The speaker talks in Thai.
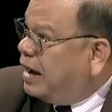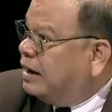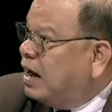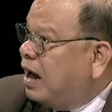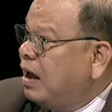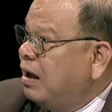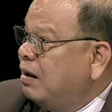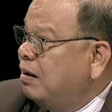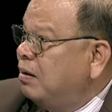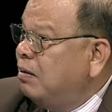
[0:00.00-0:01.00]
ญ่นะ
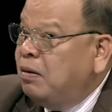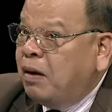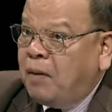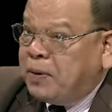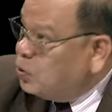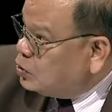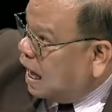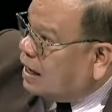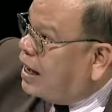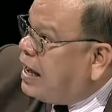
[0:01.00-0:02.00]
เอาไปดูสา
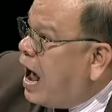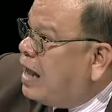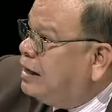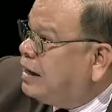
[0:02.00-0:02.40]
รนายาที่